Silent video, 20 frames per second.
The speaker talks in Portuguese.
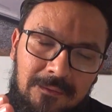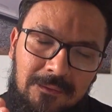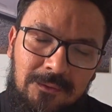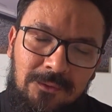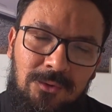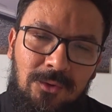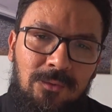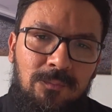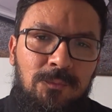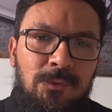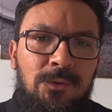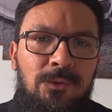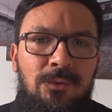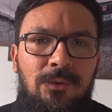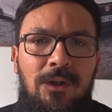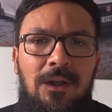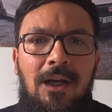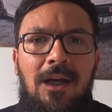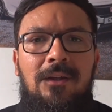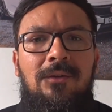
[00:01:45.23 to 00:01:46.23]
Sou muito
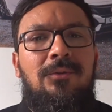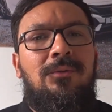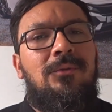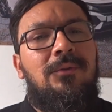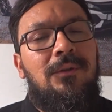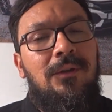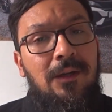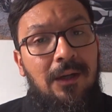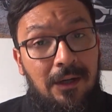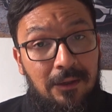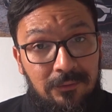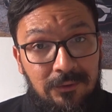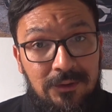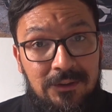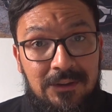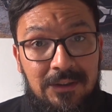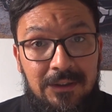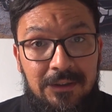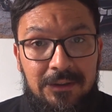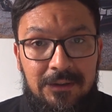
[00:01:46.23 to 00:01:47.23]
grato a
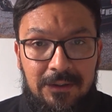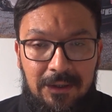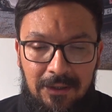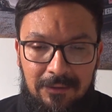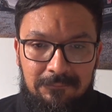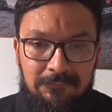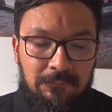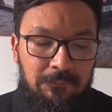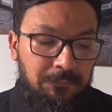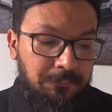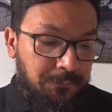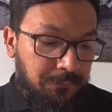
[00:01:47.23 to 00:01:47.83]
vocês, tá?